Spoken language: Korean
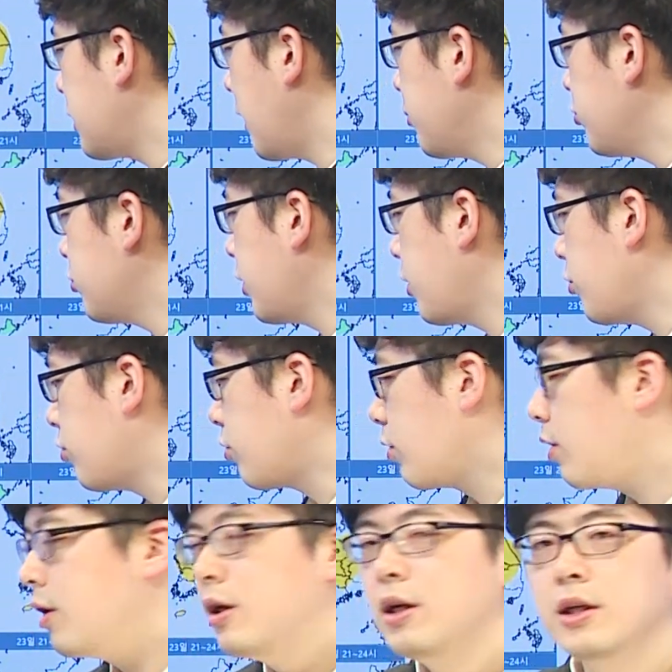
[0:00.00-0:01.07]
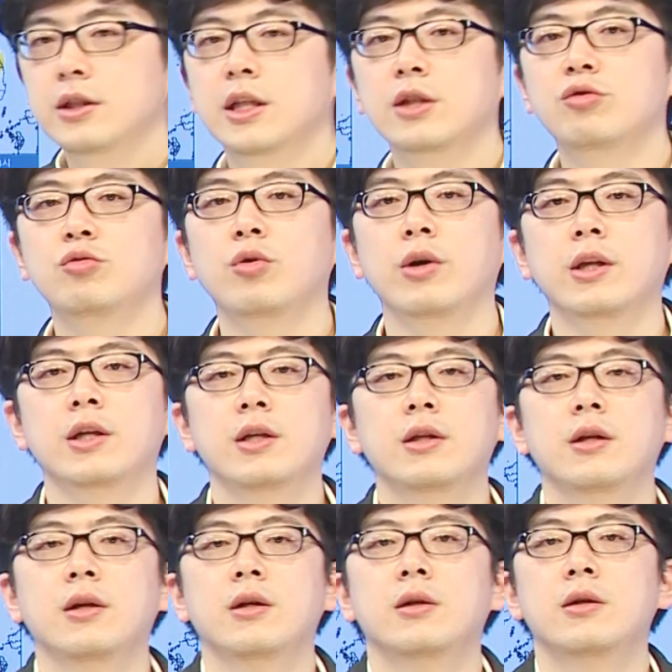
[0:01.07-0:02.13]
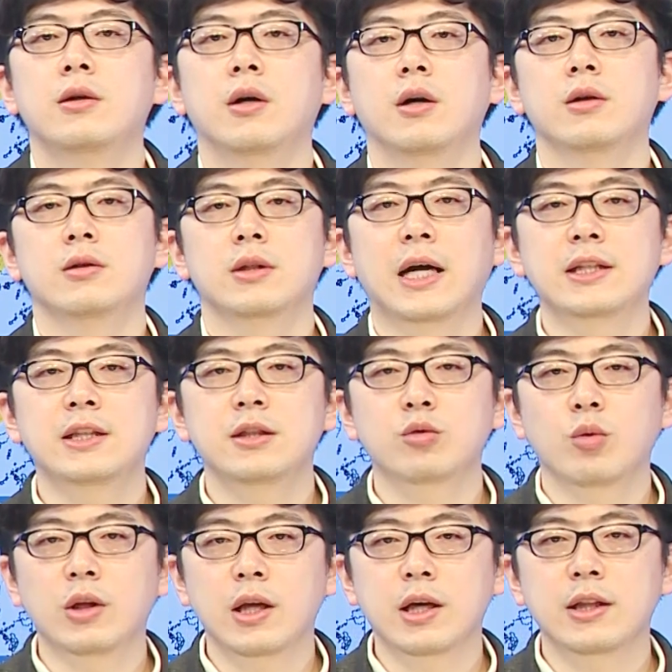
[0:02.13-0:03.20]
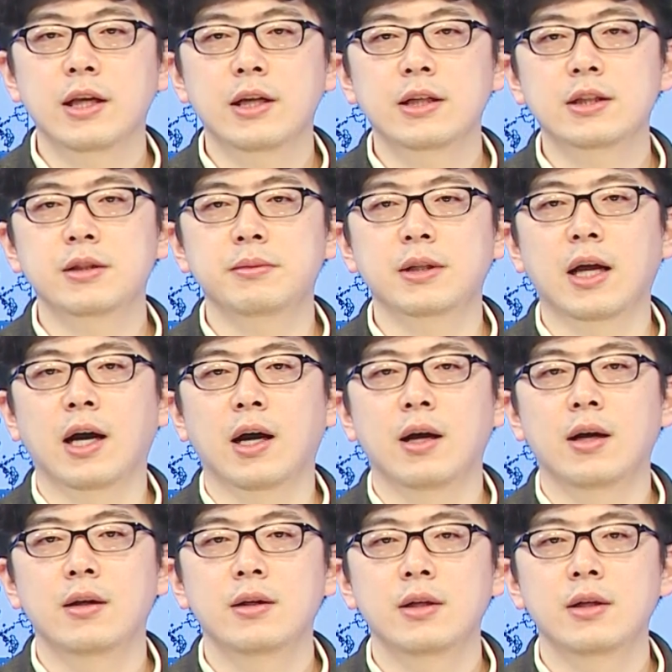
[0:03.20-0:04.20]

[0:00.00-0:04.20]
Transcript: 남부 내륙, 제주도에는 다시 소나기가 내리겠습니다.